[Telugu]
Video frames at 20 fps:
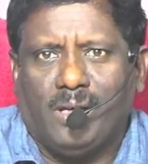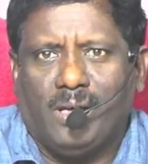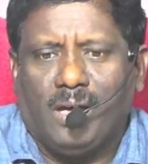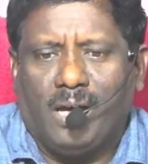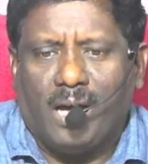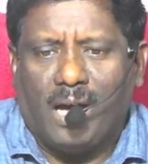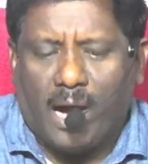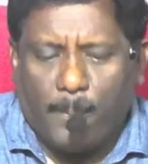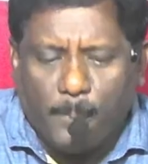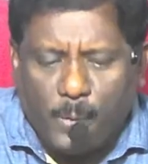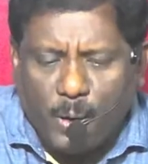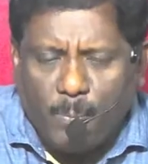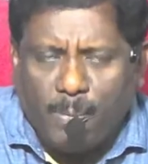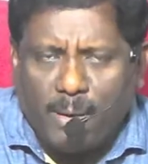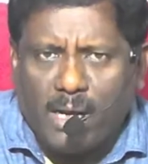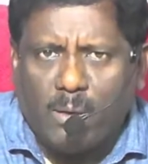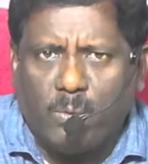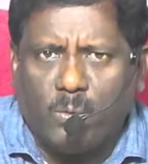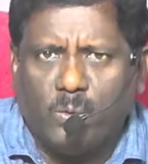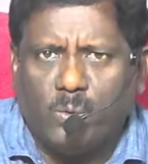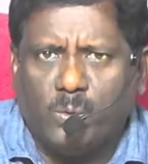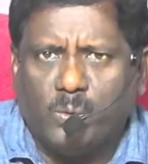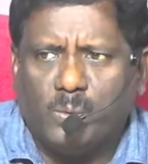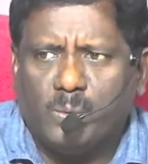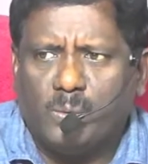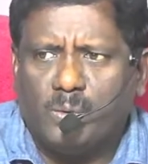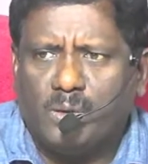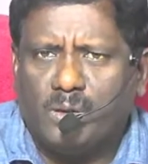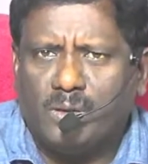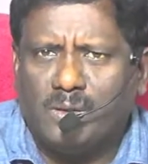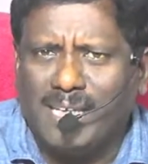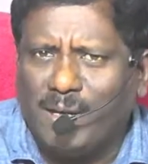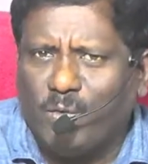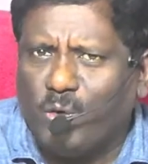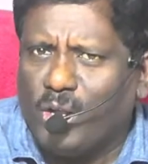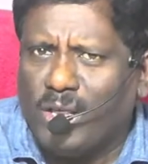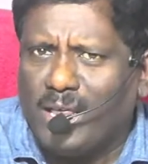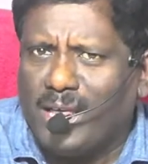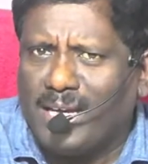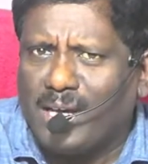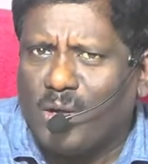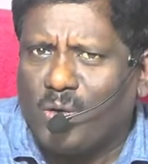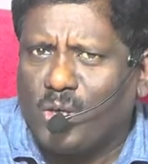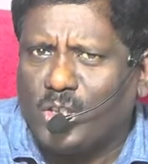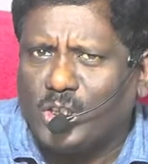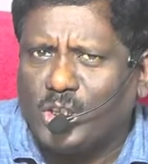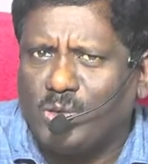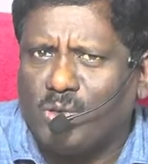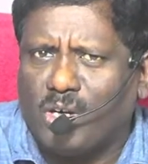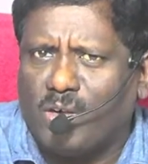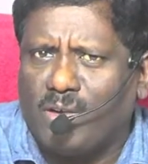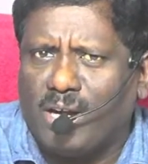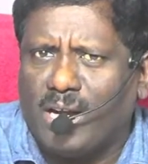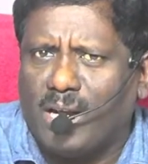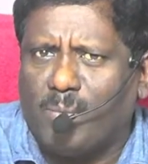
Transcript: అప్పుడు మనము దేవుడి దగ్గరకు వచ్చి ఒకవేళ